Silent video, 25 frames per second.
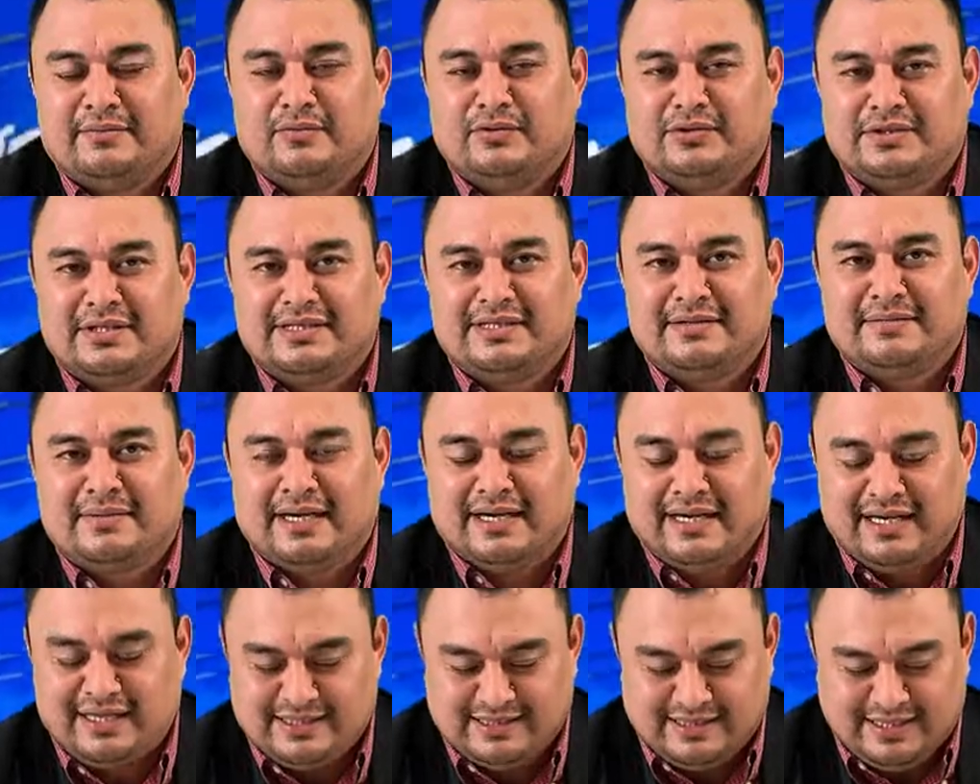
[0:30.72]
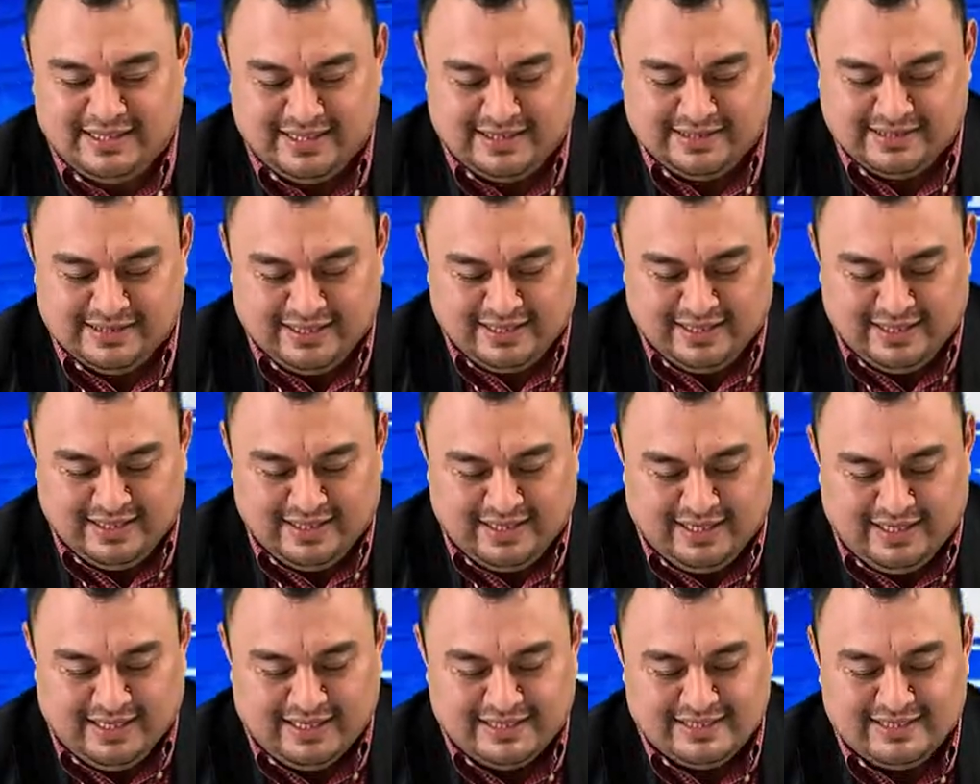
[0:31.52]
Muchísimas gracias
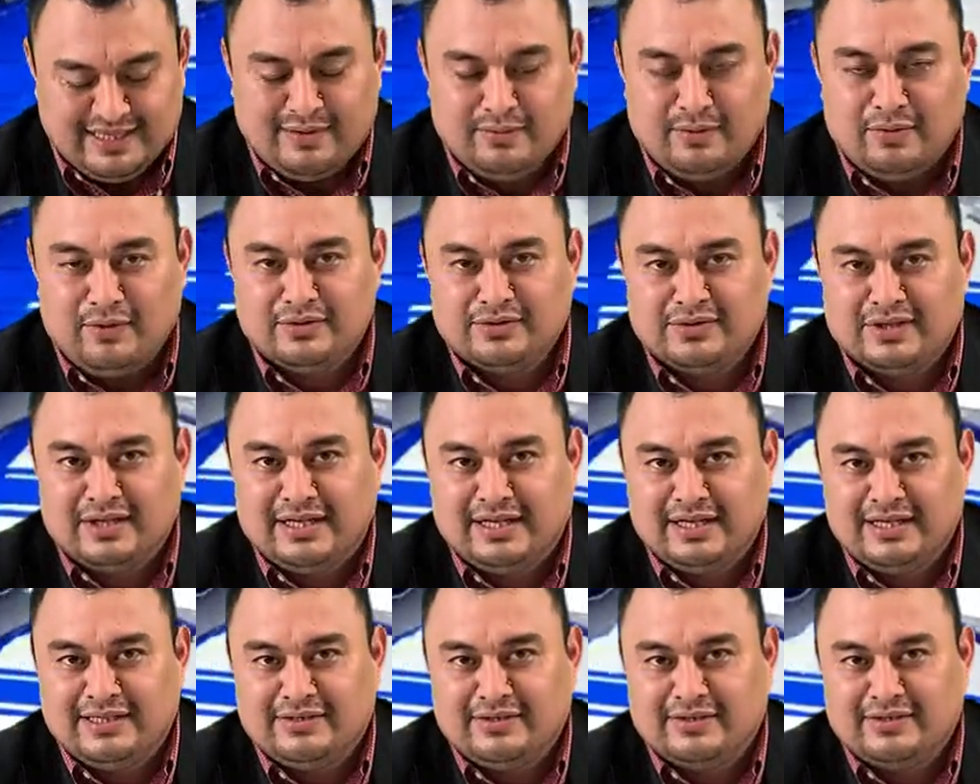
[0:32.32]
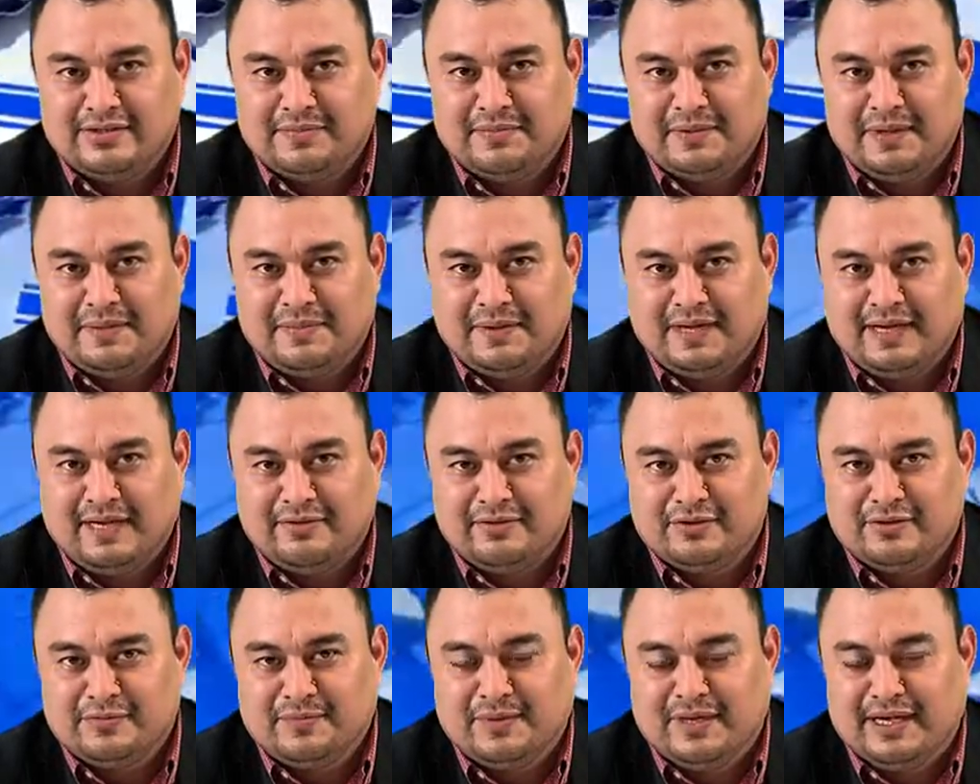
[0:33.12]
Estamos listos y
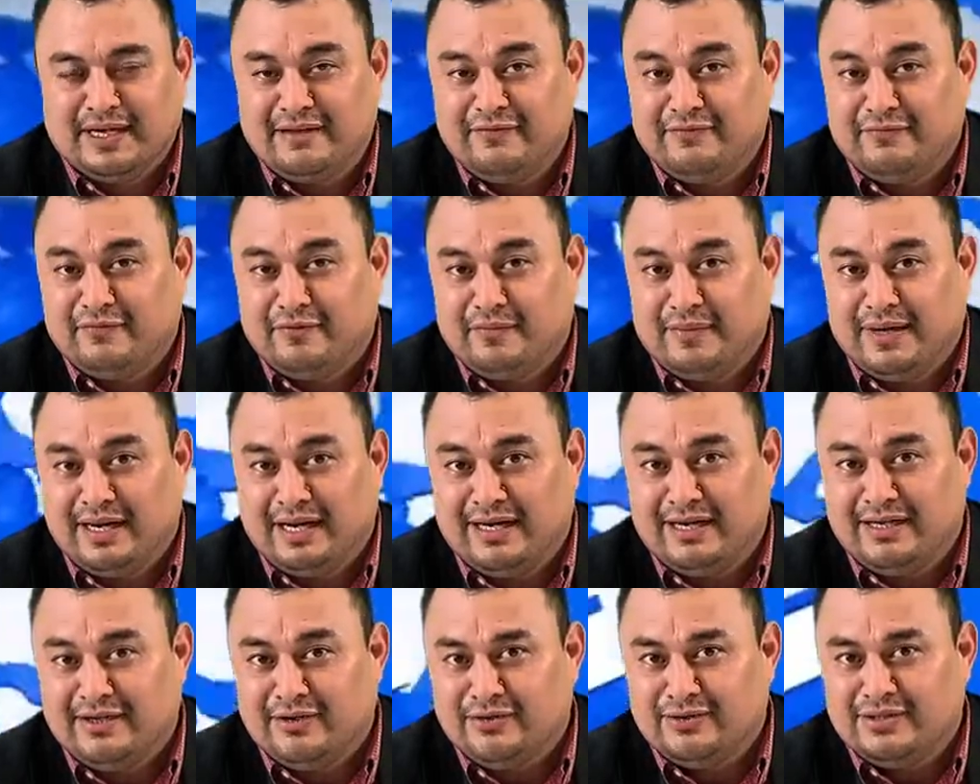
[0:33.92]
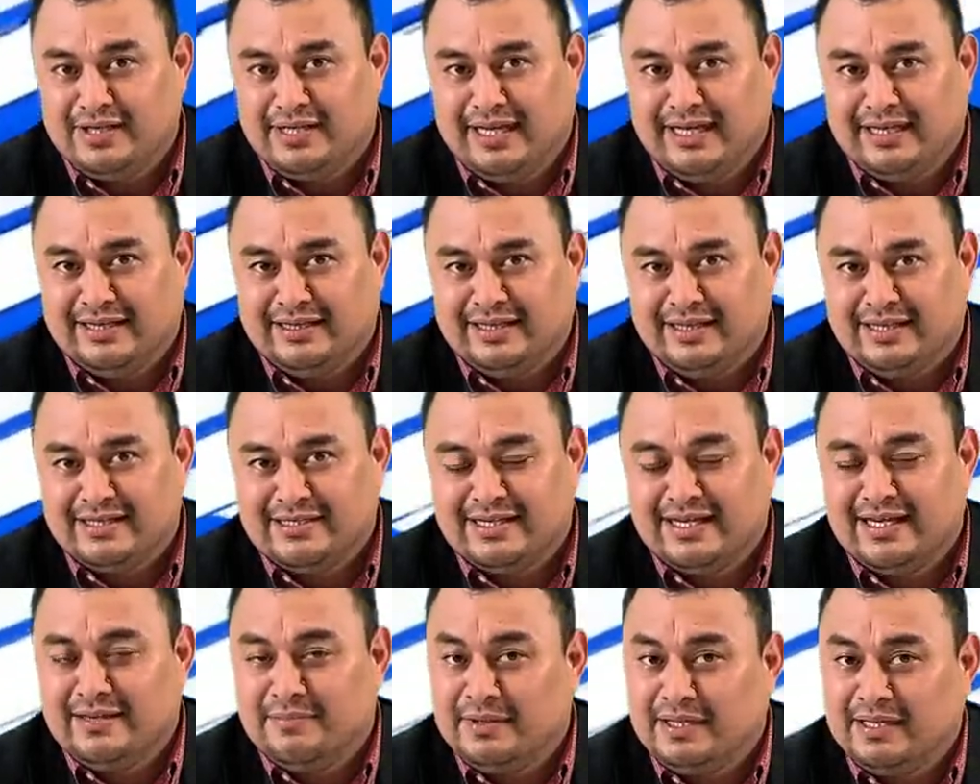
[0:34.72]
preparados para informarle, no sin
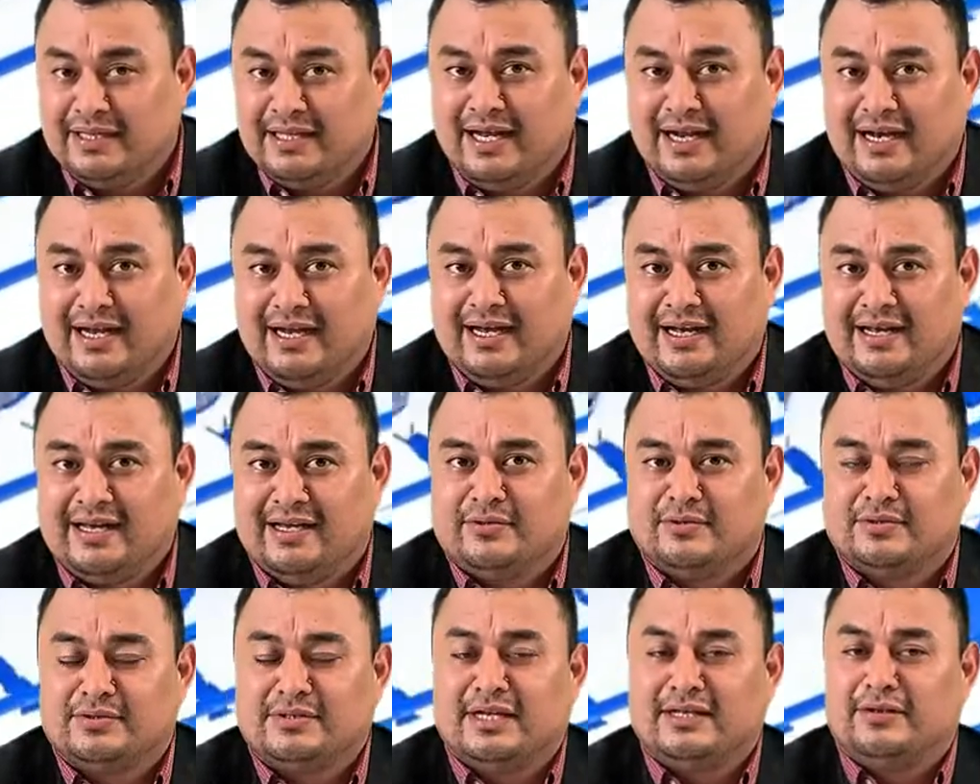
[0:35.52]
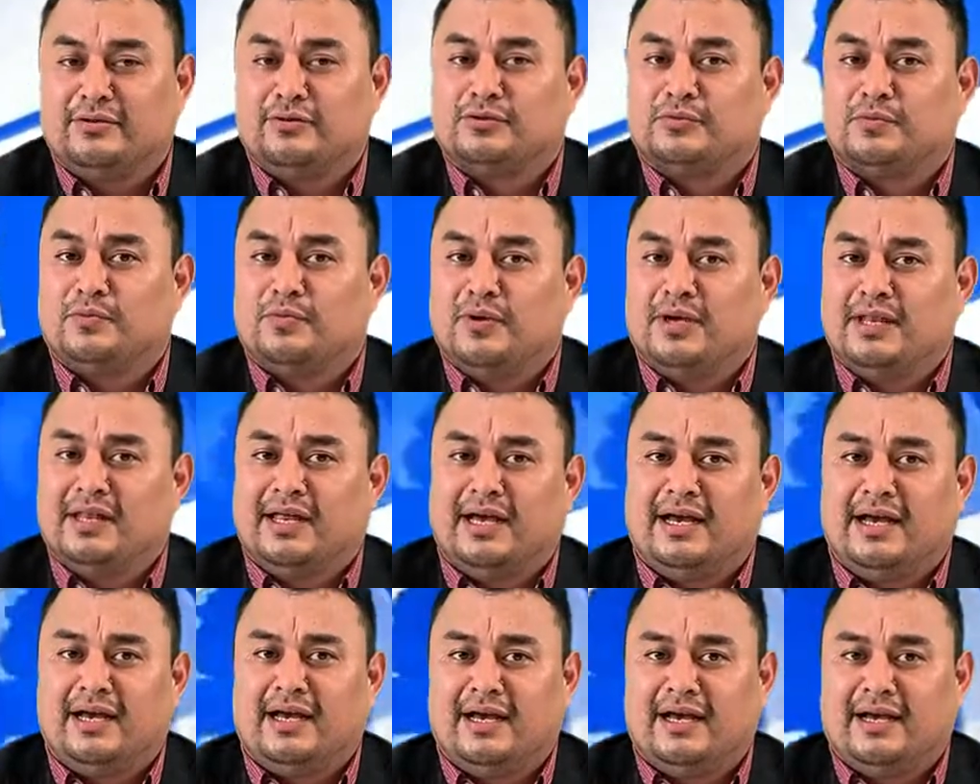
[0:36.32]
antes invitarle a que usted nos
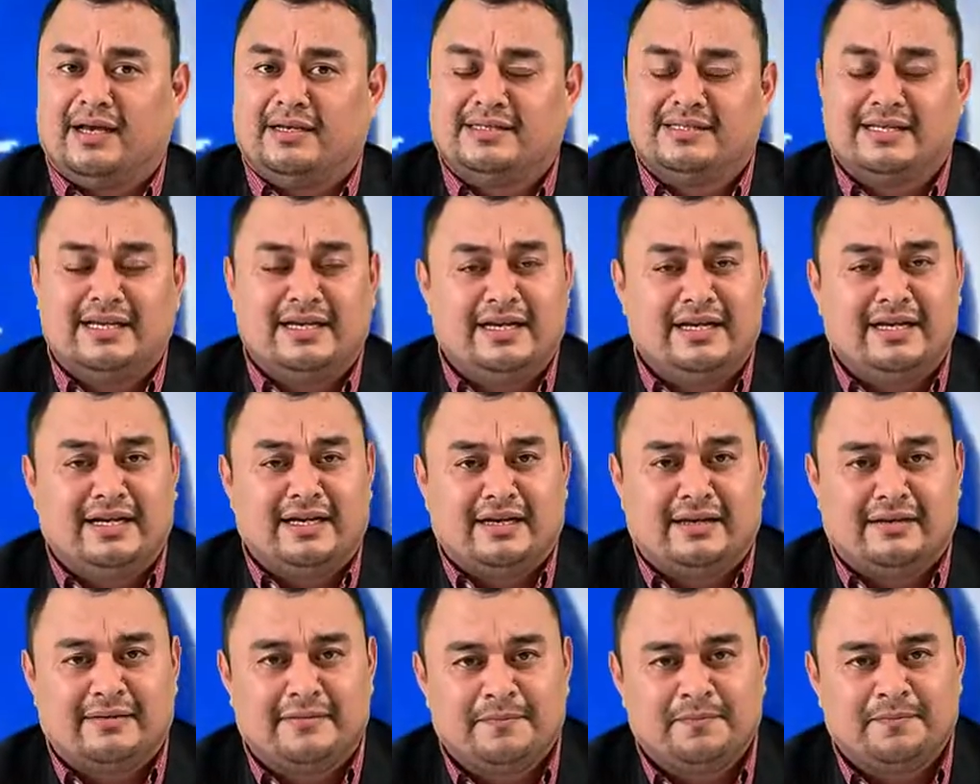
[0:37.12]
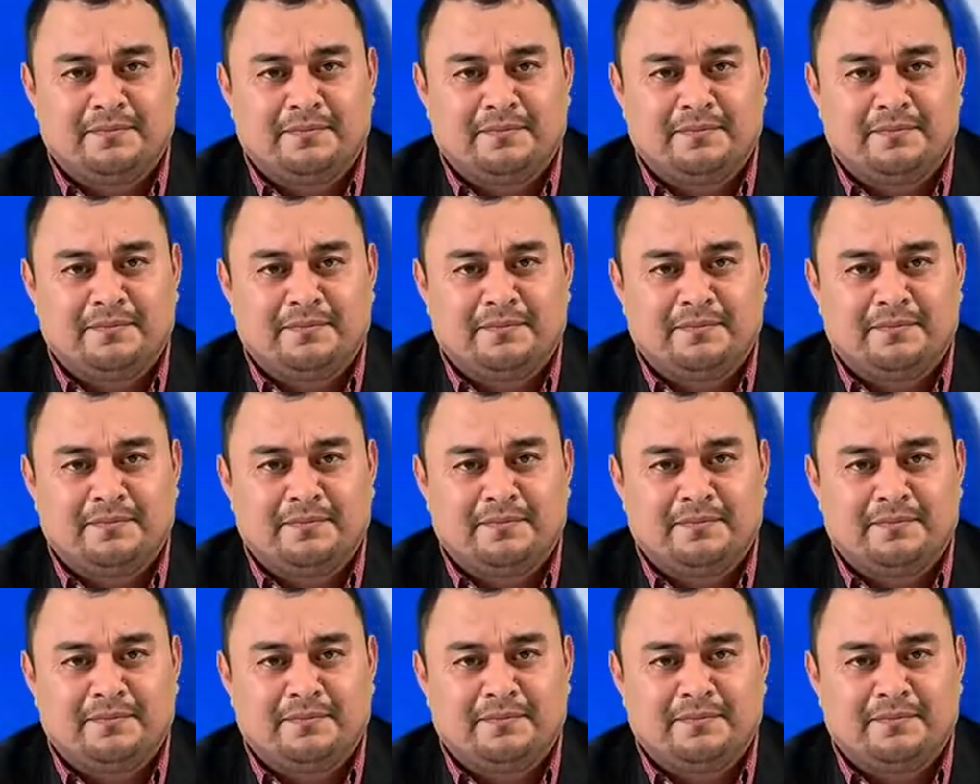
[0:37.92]
pueda seguir